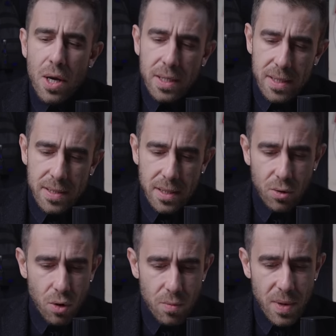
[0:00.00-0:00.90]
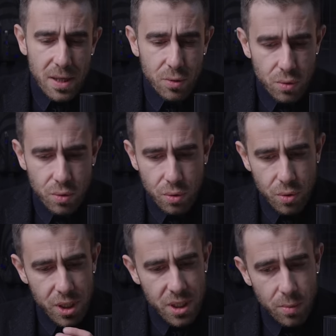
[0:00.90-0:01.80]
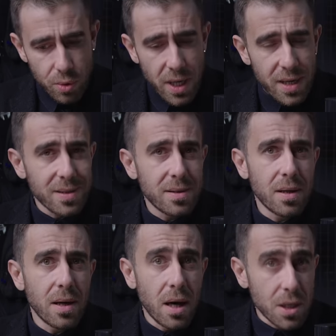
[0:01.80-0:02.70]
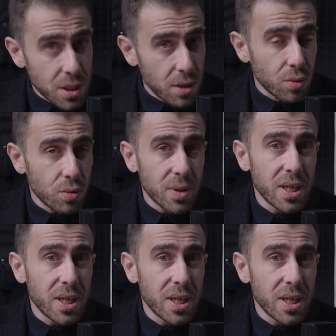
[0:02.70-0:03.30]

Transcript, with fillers: Sizin normal günlük işte bu tarz acil durum